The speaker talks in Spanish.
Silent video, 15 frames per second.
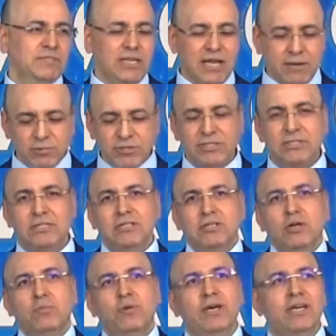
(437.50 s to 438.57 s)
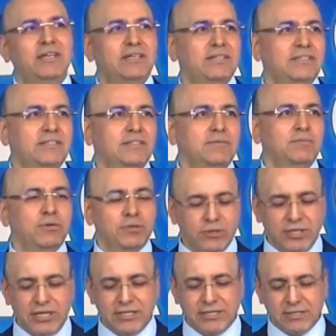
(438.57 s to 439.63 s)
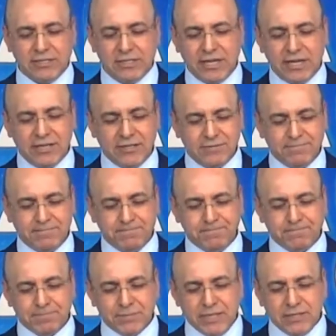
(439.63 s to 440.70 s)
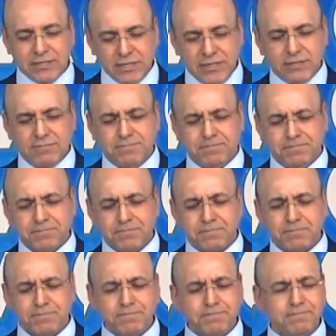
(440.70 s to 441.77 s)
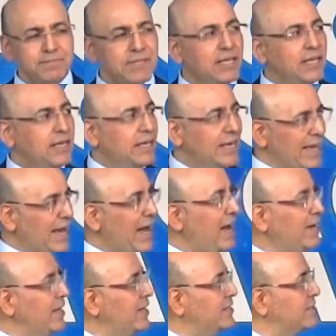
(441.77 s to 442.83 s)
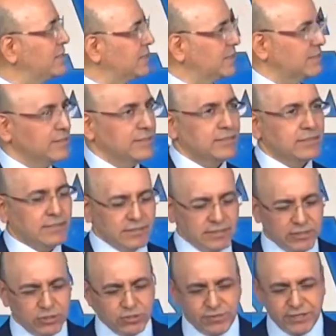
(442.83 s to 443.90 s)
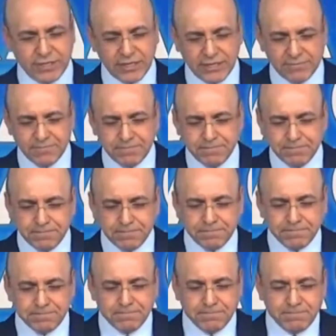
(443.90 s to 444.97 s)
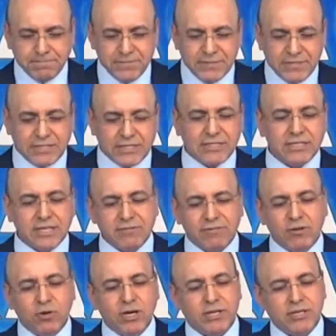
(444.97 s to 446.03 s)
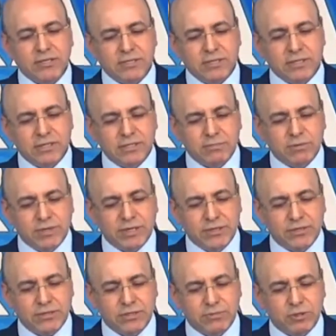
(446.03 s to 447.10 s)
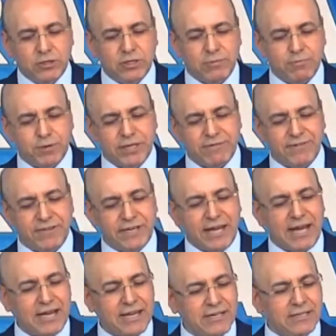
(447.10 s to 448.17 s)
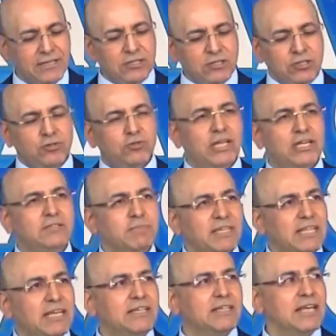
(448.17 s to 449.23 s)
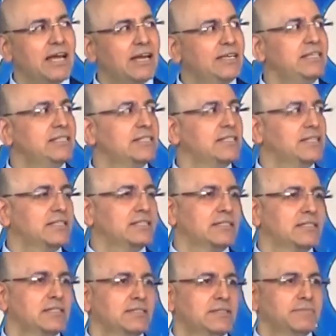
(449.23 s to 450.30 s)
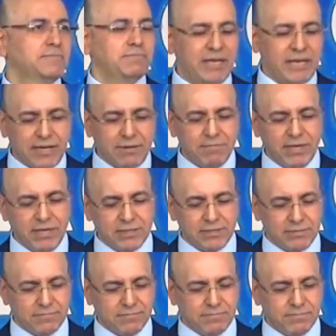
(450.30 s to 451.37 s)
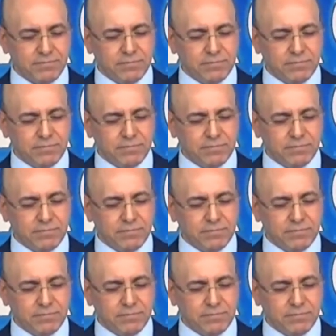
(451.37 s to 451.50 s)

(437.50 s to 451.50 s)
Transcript: Seamos como Él por toda la eternidad. Sí. ¿Qué áreas de su vida necesita evaluar en este momento? De modo que pueda fijar unas metas realistas para cambiar